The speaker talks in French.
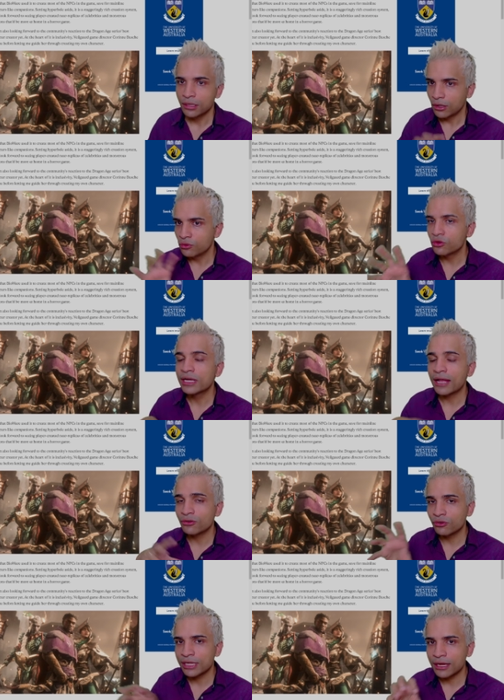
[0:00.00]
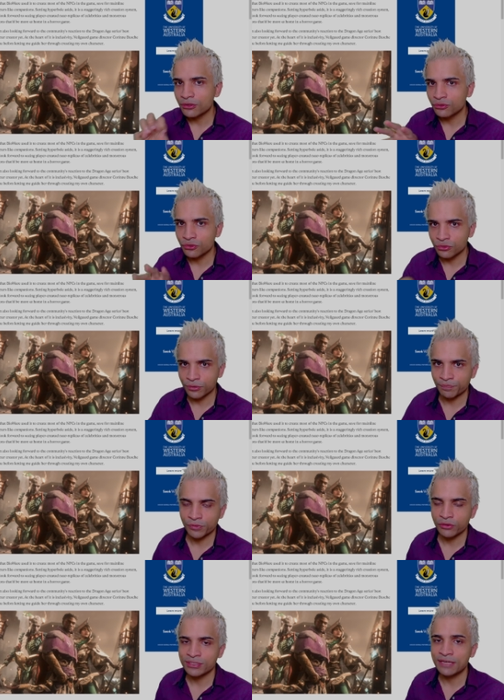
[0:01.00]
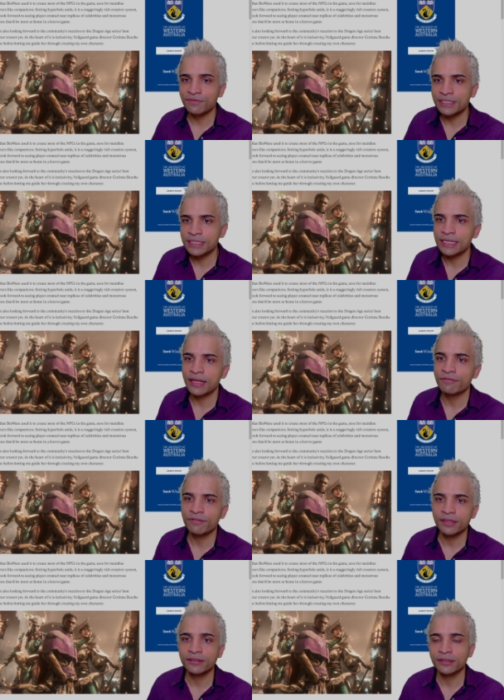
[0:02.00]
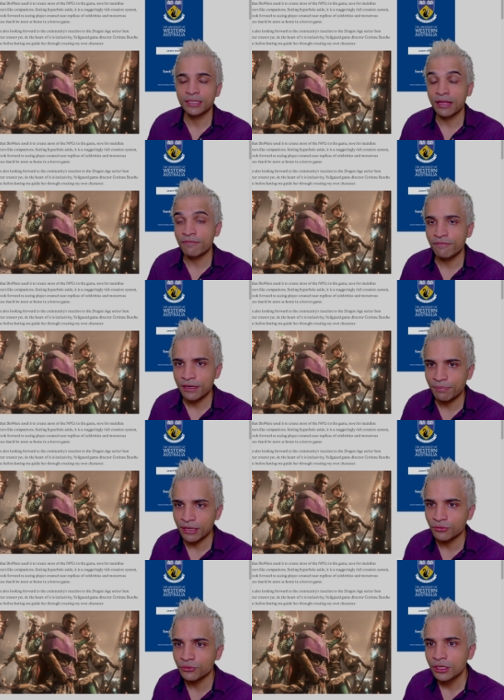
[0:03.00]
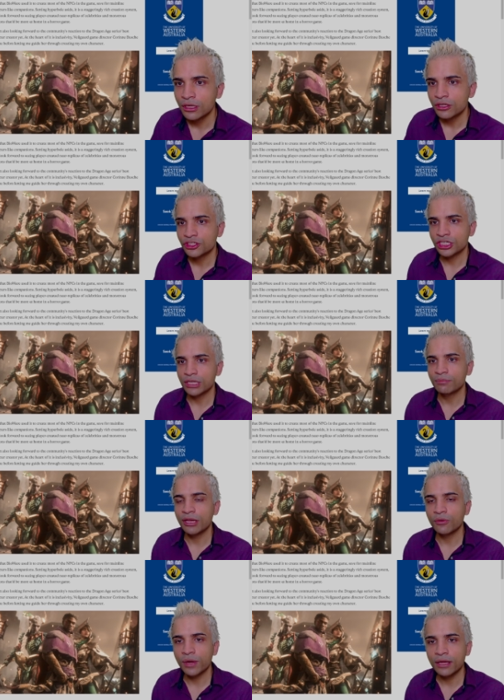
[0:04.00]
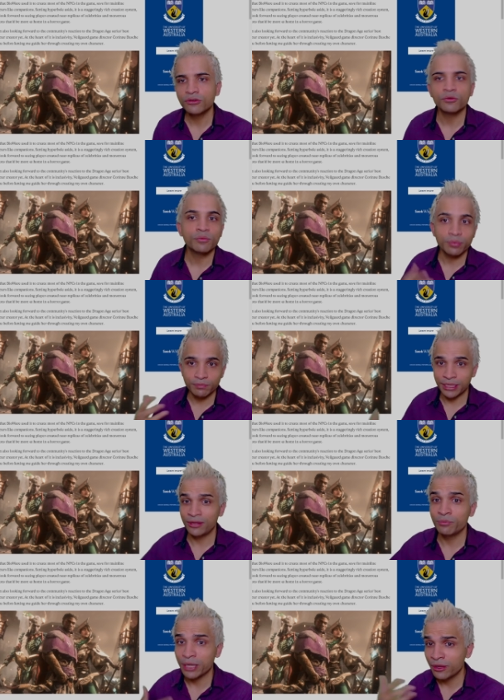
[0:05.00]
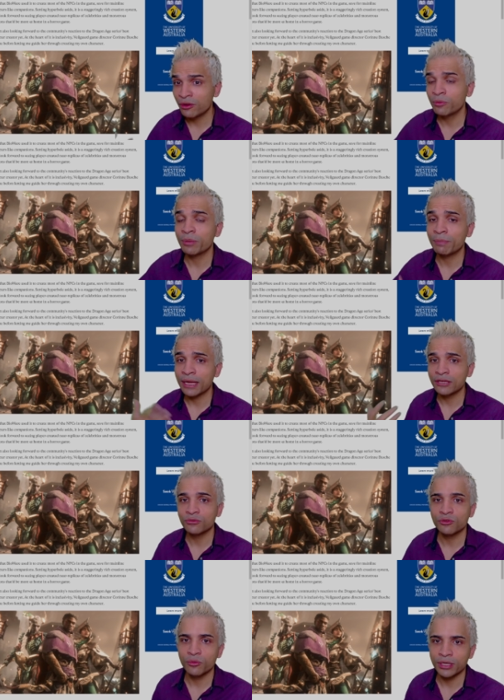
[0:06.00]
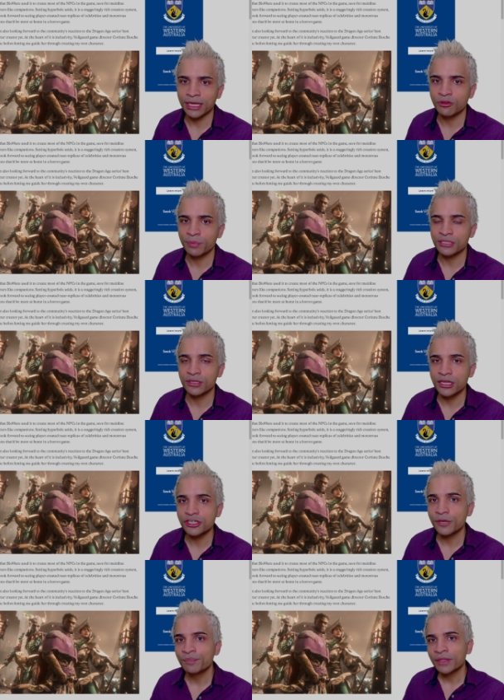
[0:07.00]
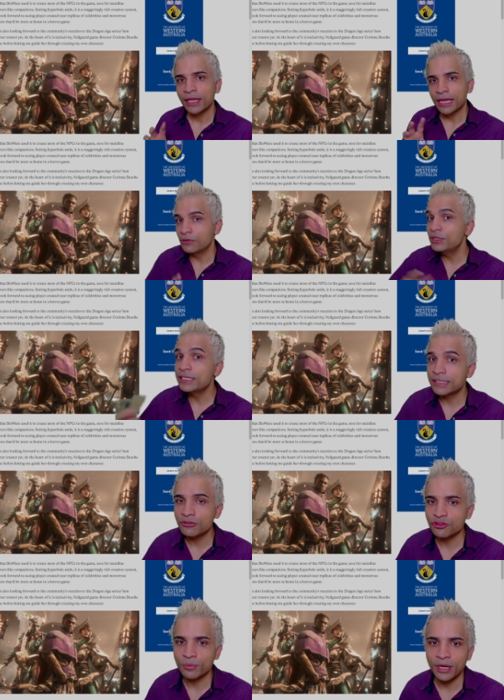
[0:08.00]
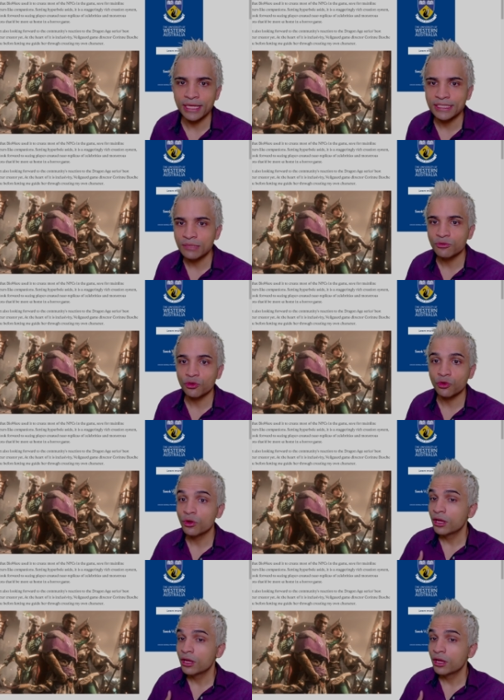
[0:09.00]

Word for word: euh, au dans le cadre de, cette visite qu'il a faite qu'il a pardon chez BioWare. Donc Bayo préparait donc le créateur de personnage et lui disait justement à la team que